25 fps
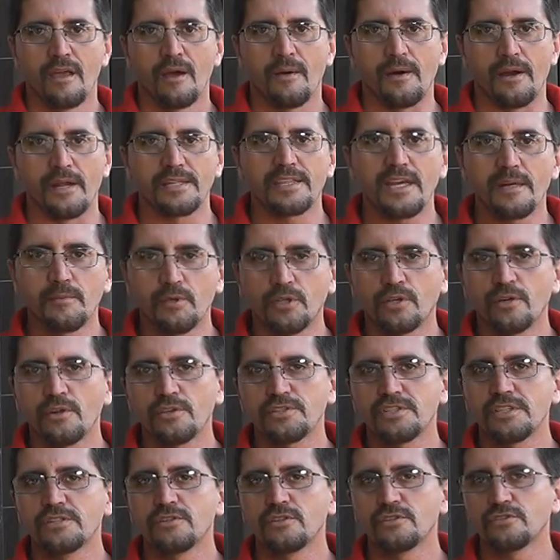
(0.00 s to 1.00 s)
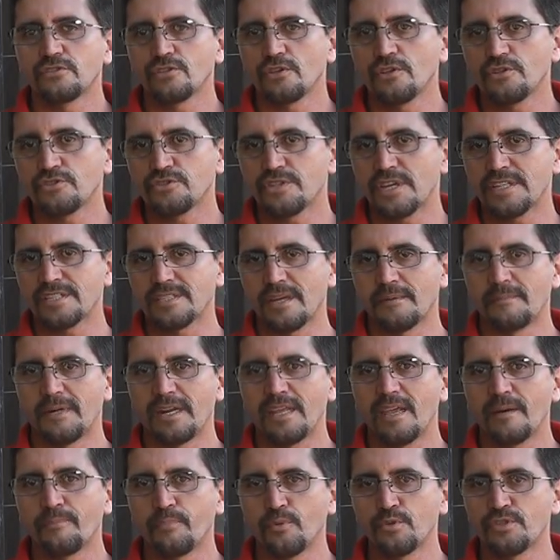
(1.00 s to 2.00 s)
Bueno, estábamos conociendo entonces a
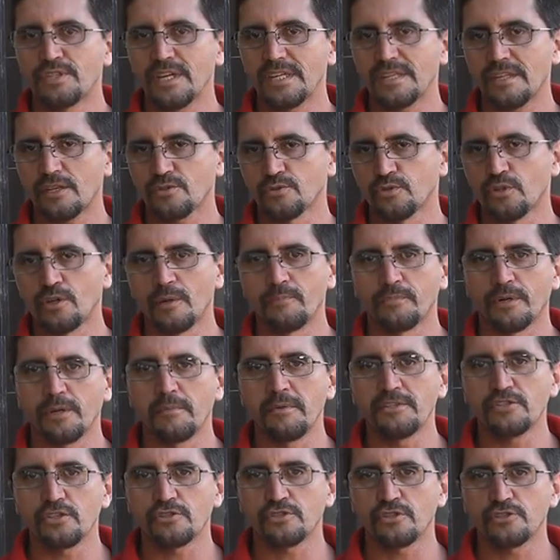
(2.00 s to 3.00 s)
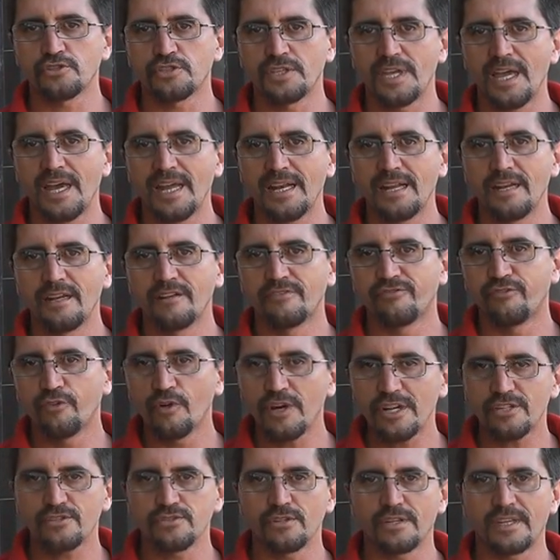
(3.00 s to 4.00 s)
María Pucheta, su compromiso social, el
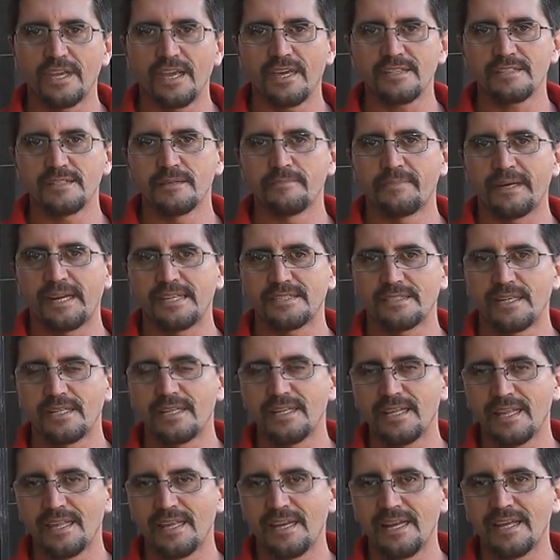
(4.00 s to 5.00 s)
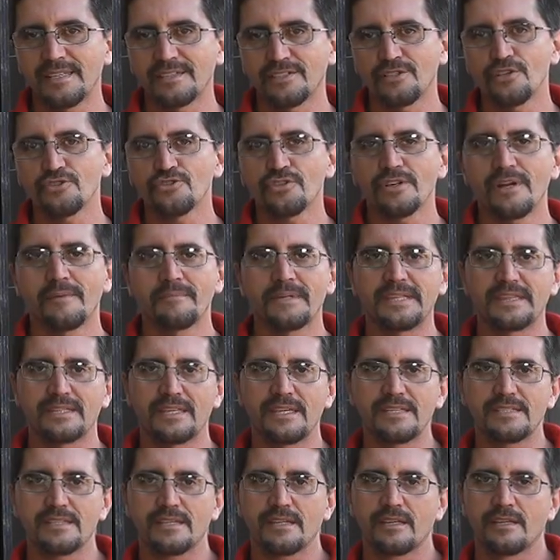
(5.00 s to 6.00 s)
esfuerzo que hace para salir adelante, no
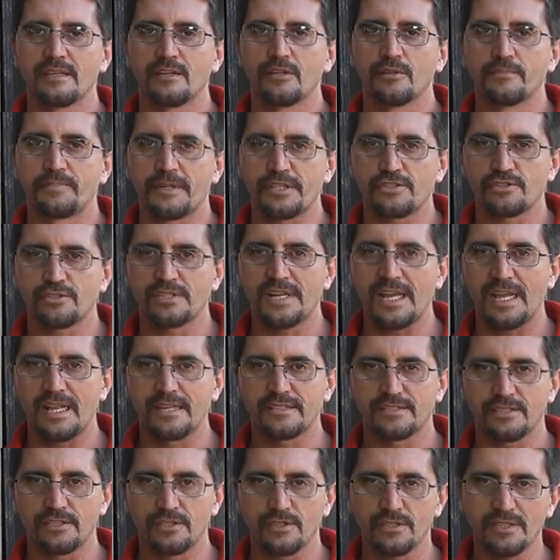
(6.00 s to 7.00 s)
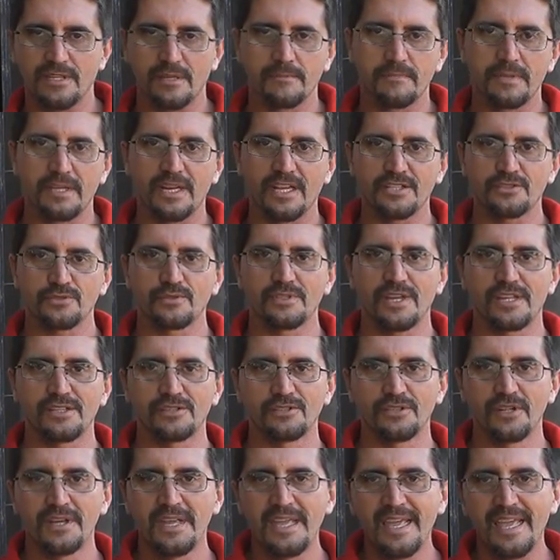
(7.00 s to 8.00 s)
solamente ella desde lo personal, sino también
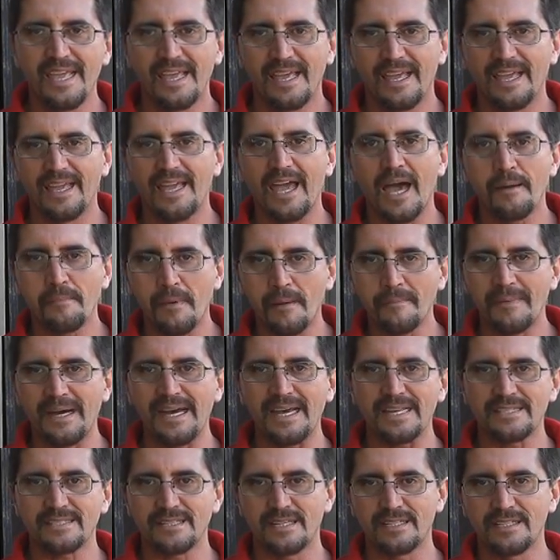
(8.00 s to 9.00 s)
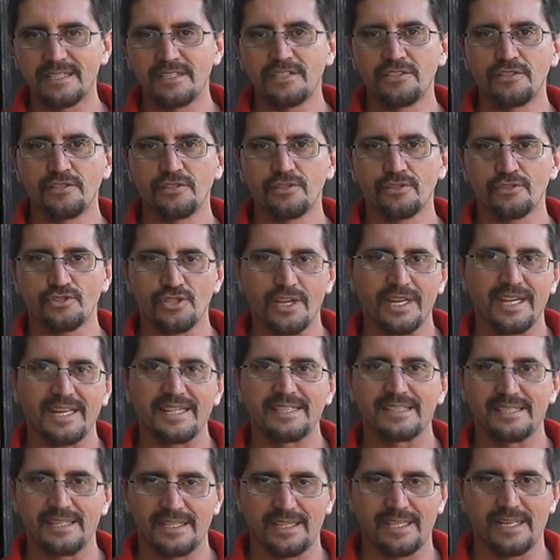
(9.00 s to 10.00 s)
ayudando eh, a mamás, a niños, a
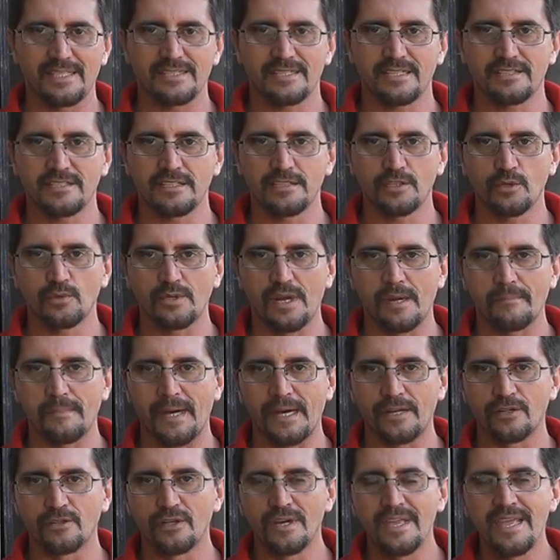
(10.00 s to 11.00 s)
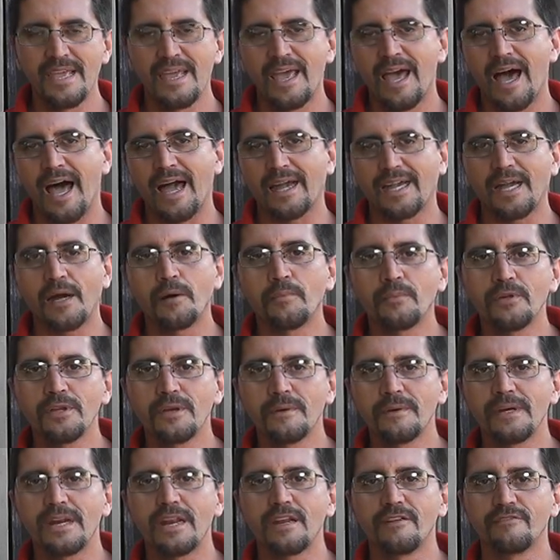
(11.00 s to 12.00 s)
gente que necesita una mano.
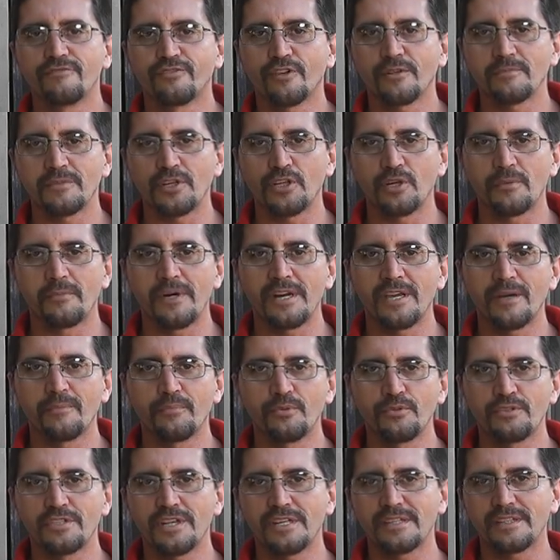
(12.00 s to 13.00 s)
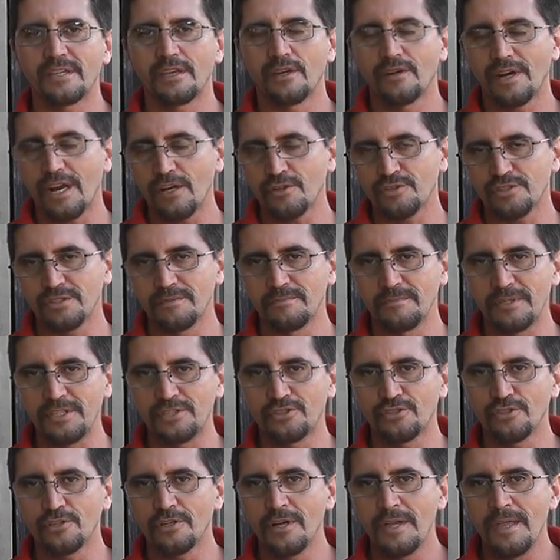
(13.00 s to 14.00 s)
Acabamos de ver el informe con María Pucheta y ahora los
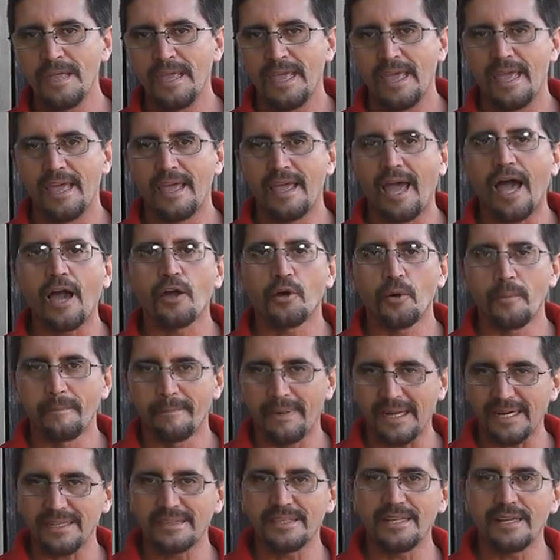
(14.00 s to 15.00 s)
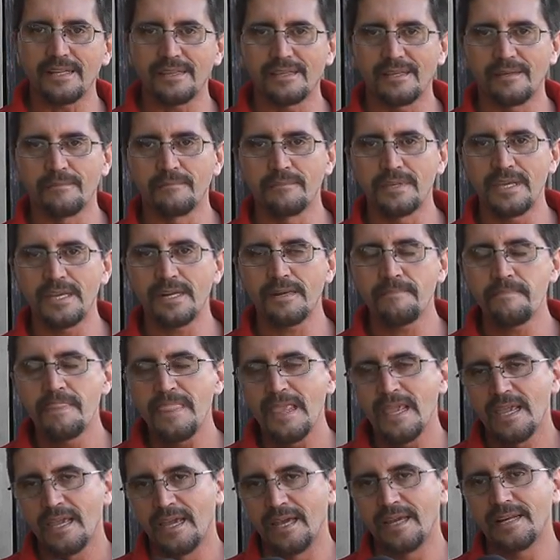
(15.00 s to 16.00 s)
invito eh, a compartir también,
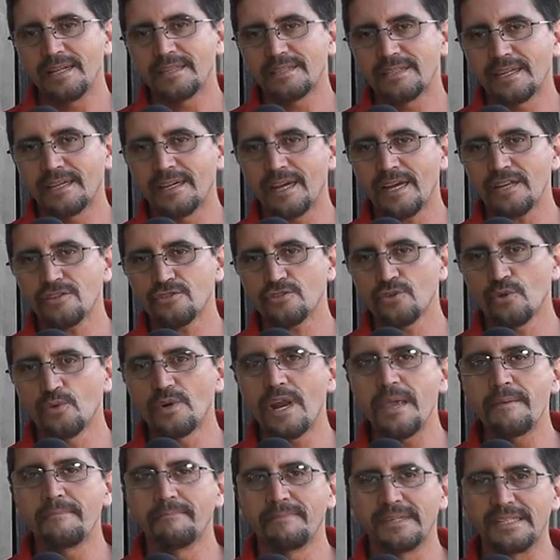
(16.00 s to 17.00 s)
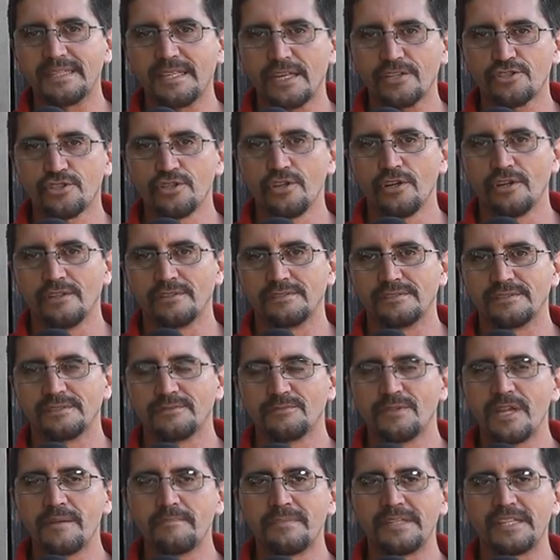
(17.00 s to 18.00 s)
en este caso, una
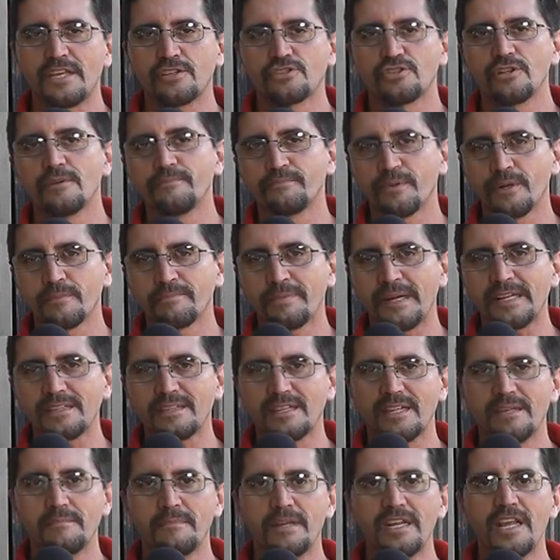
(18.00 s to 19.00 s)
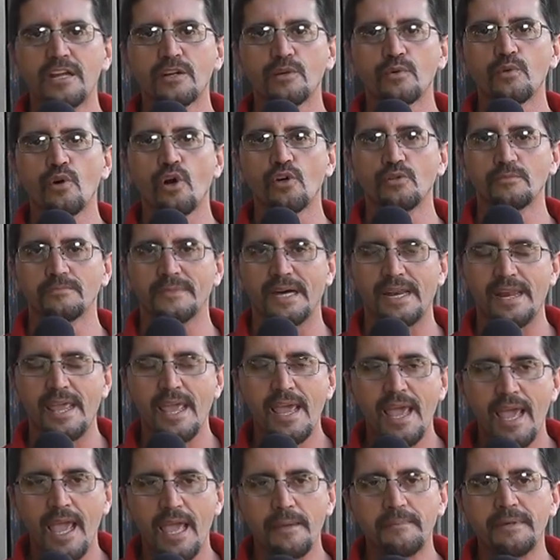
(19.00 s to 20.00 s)
invitación, una invitación por parte de Emiliano Woman
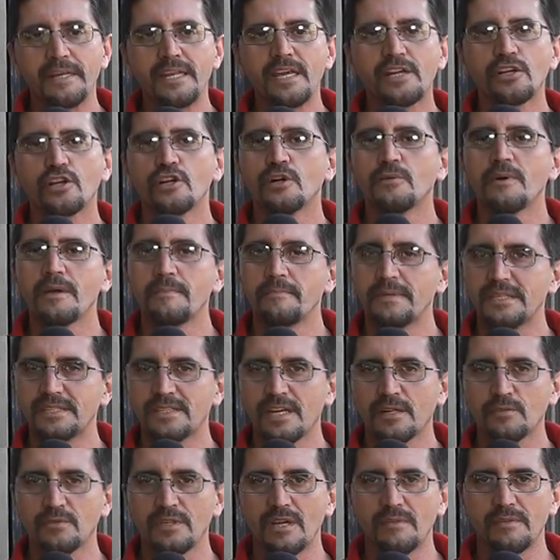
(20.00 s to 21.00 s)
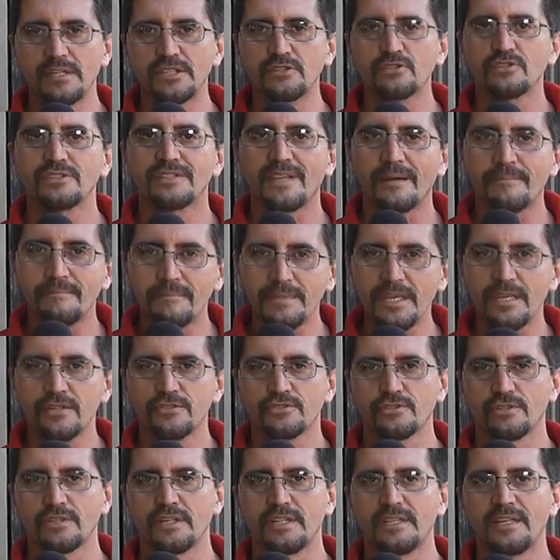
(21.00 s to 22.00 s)
Emiliano nos va a invitar a un evento
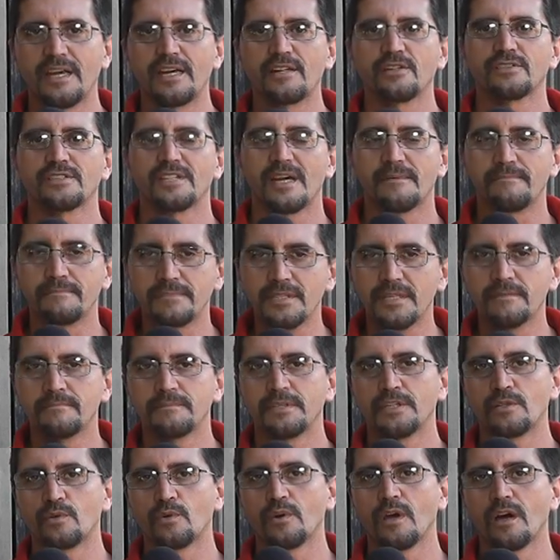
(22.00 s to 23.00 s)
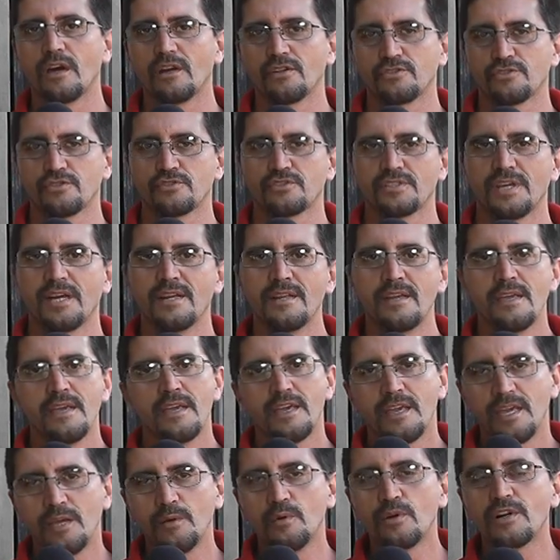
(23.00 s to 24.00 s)
también solidario, también vinculado a lo social
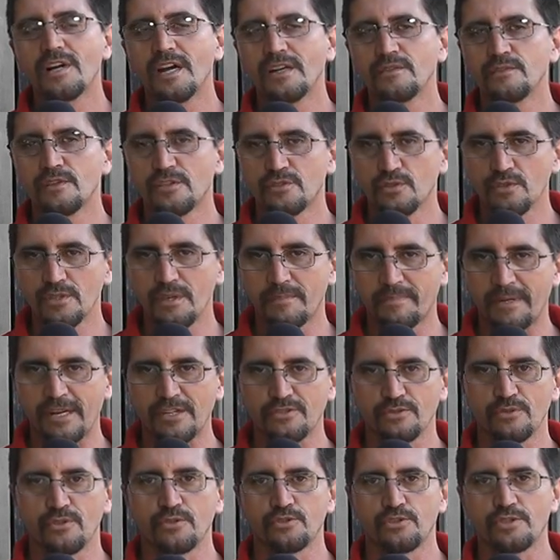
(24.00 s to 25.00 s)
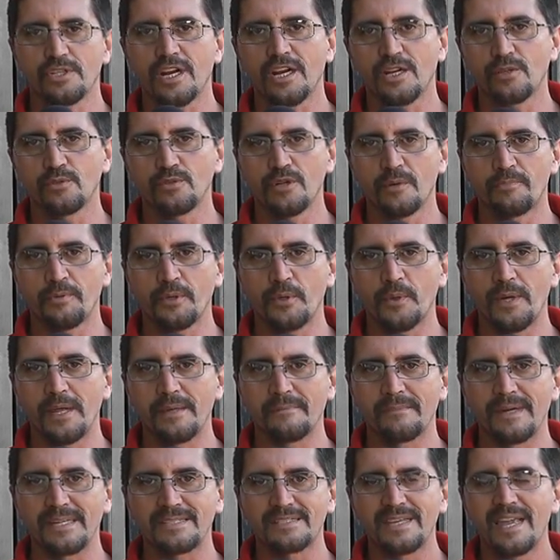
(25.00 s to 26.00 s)
y buscando ayuda para solucionar algunos
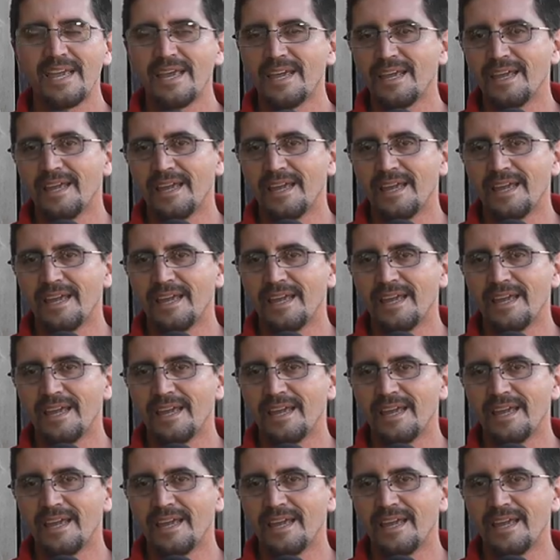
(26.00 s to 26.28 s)
problemas.